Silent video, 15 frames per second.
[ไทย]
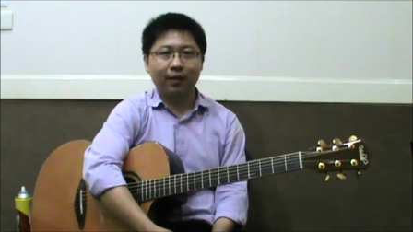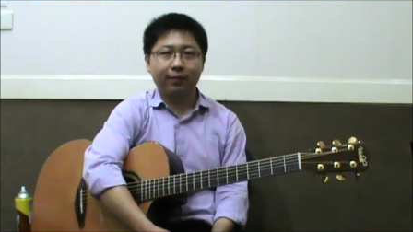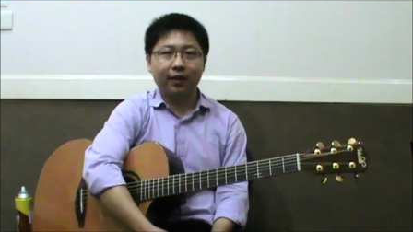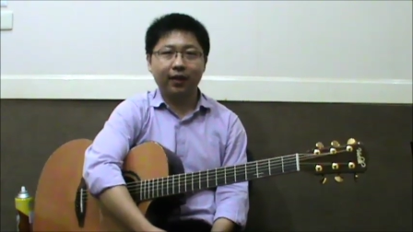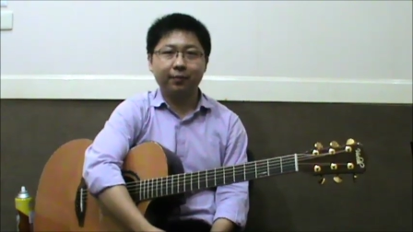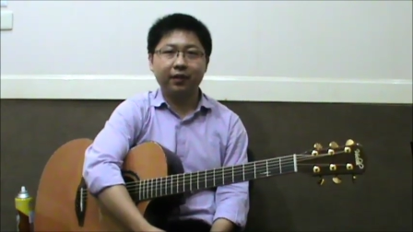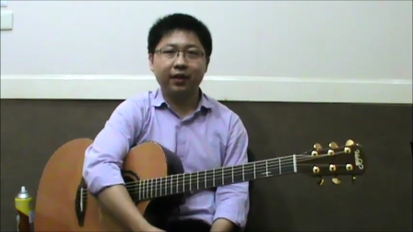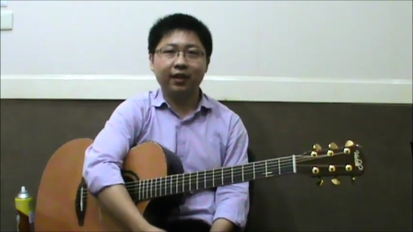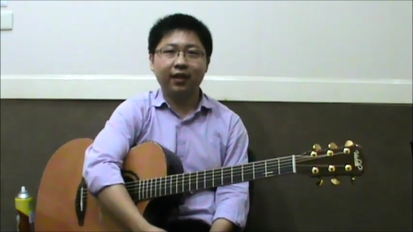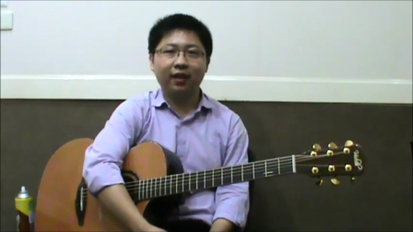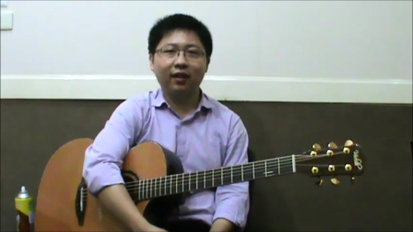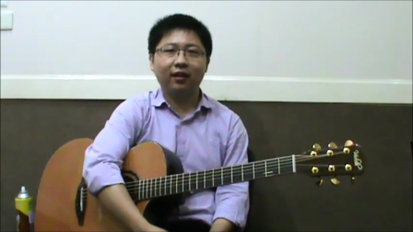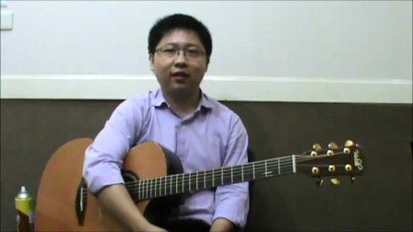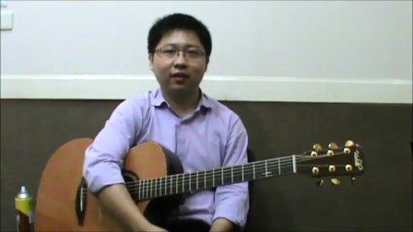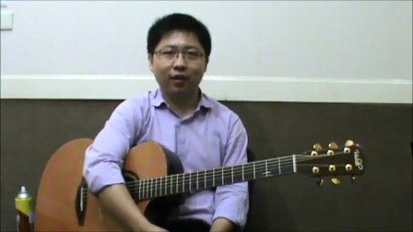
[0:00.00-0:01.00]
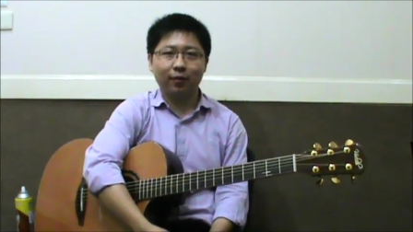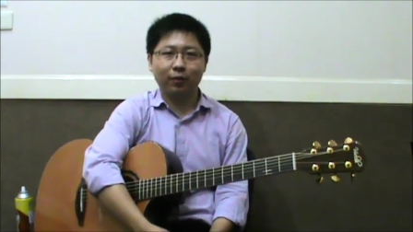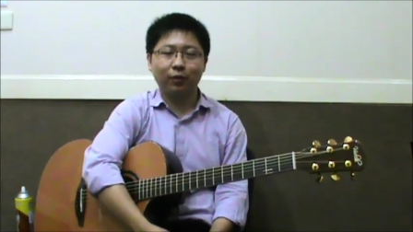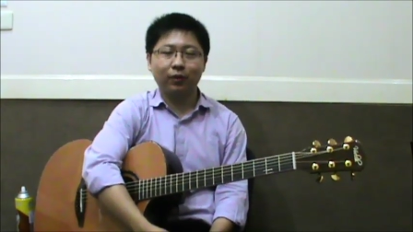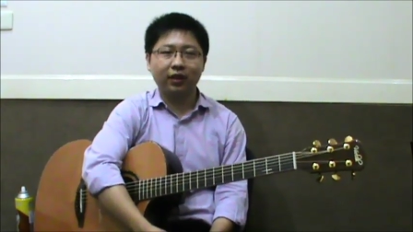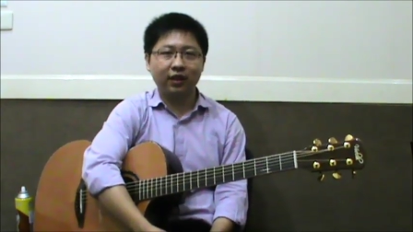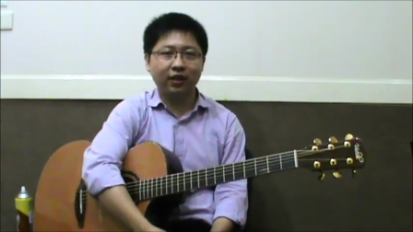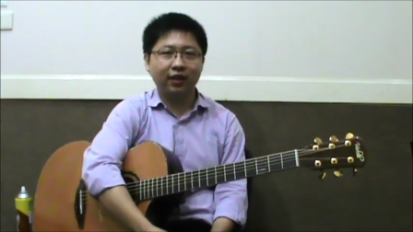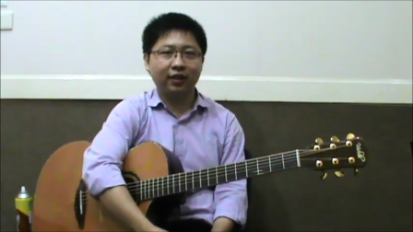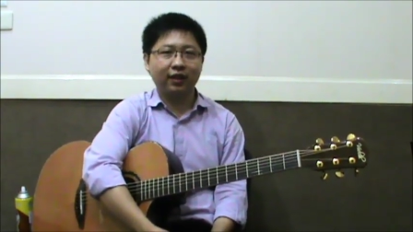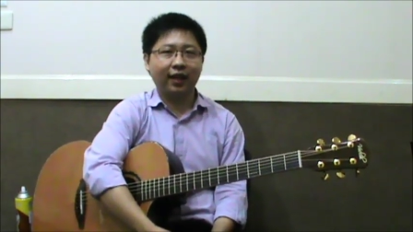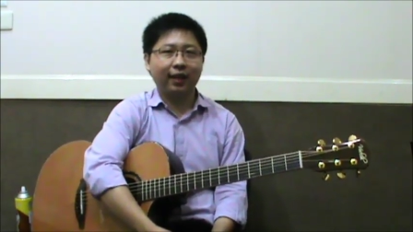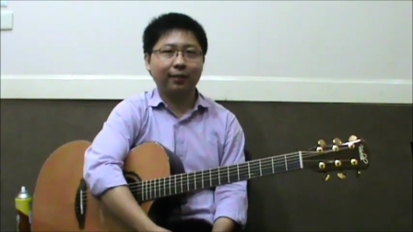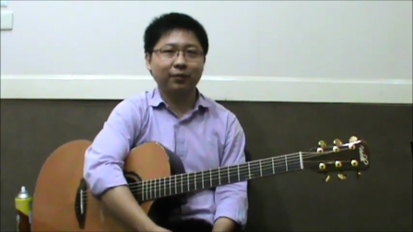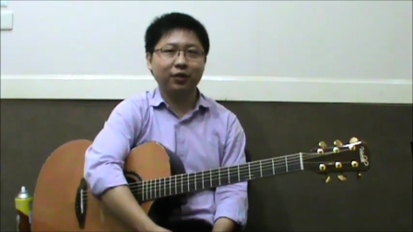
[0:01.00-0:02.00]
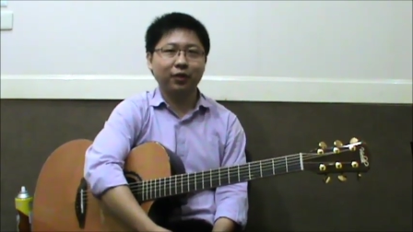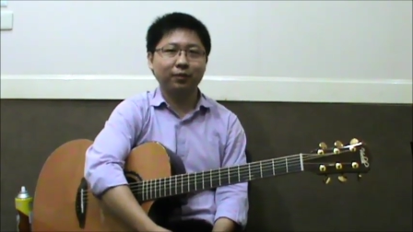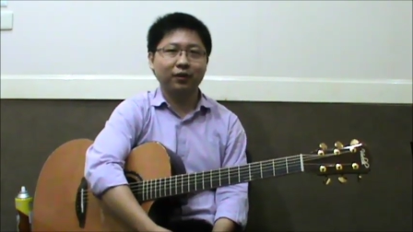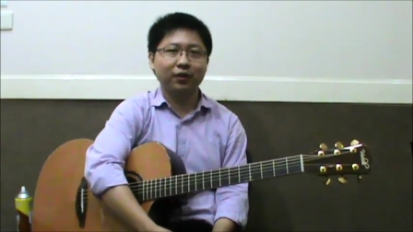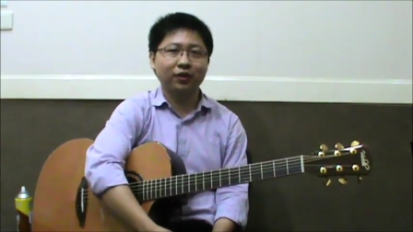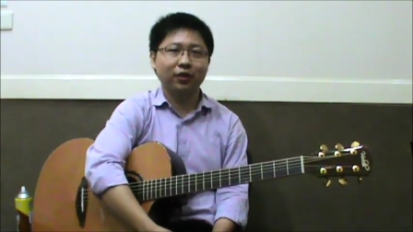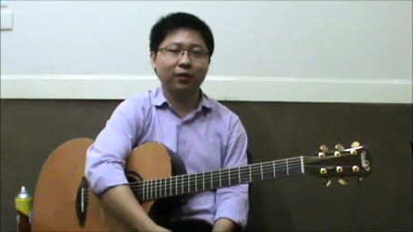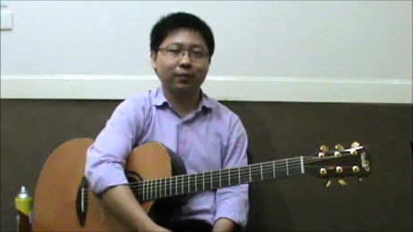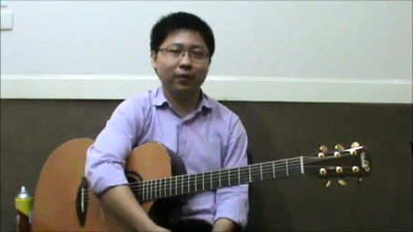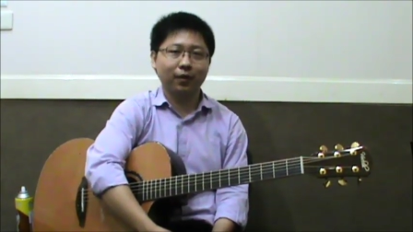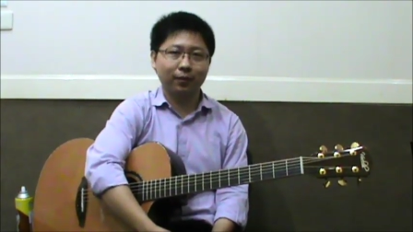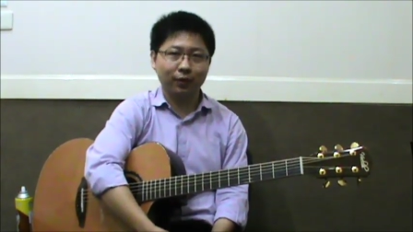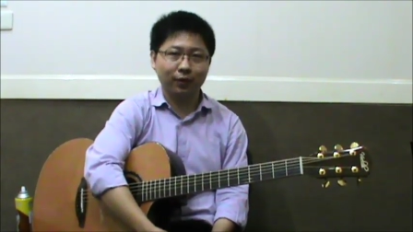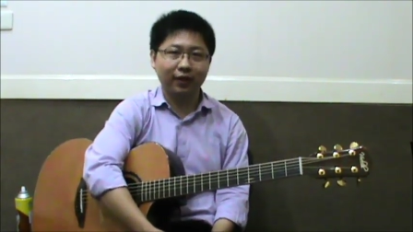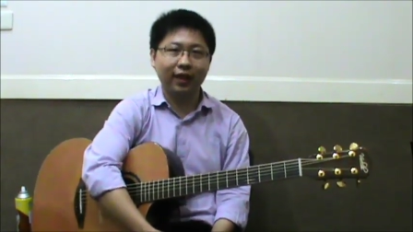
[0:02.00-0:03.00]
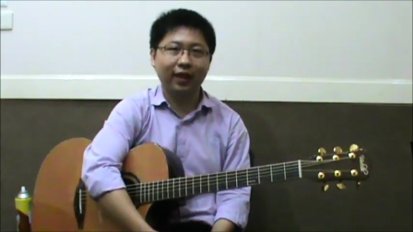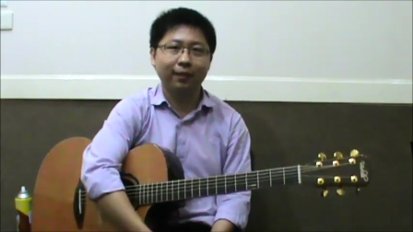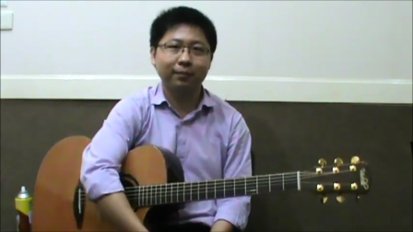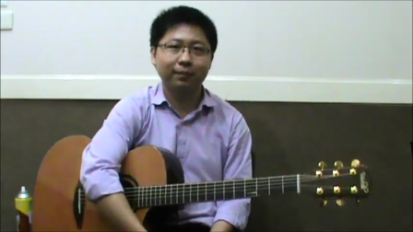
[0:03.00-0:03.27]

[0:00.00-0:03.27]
หรับคลิปนี้ก็ขอบคุณที่ติดตามชมจนจบขอบคุณครั